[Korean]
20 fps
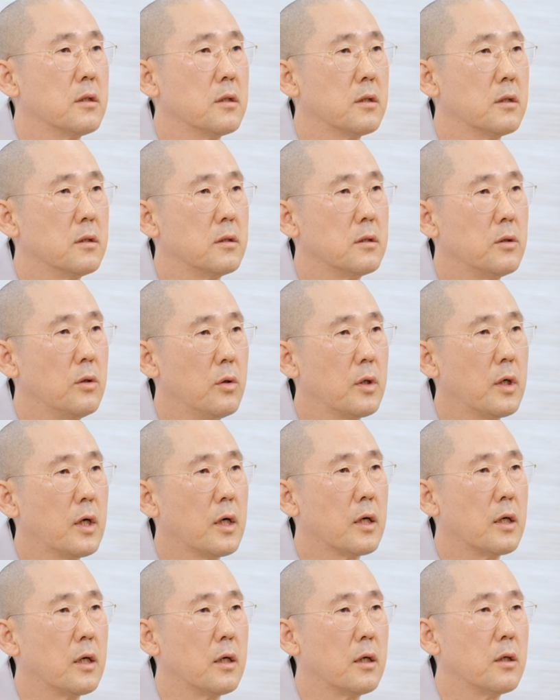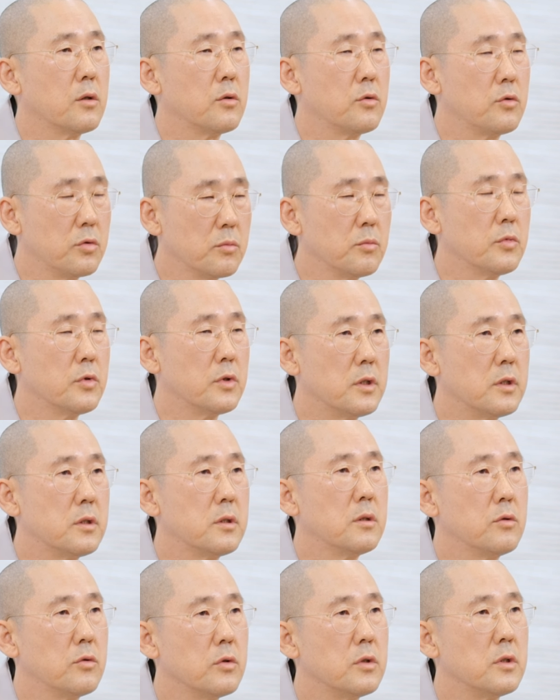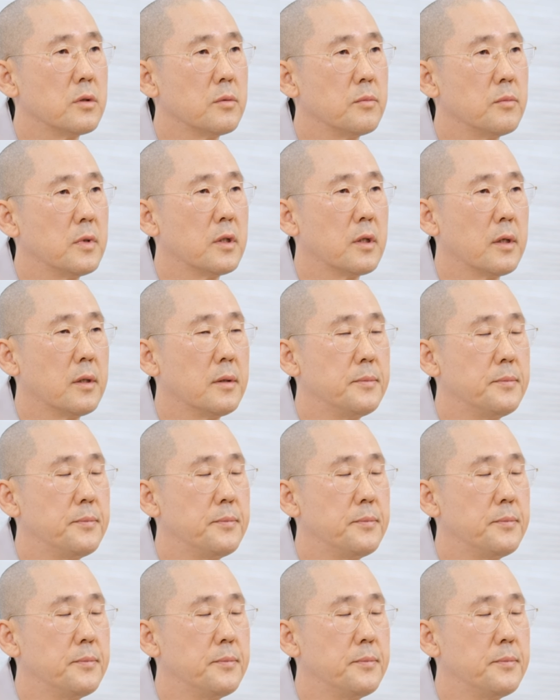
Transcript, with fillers: 그건 효과가 충분히 있을 수 있습니다.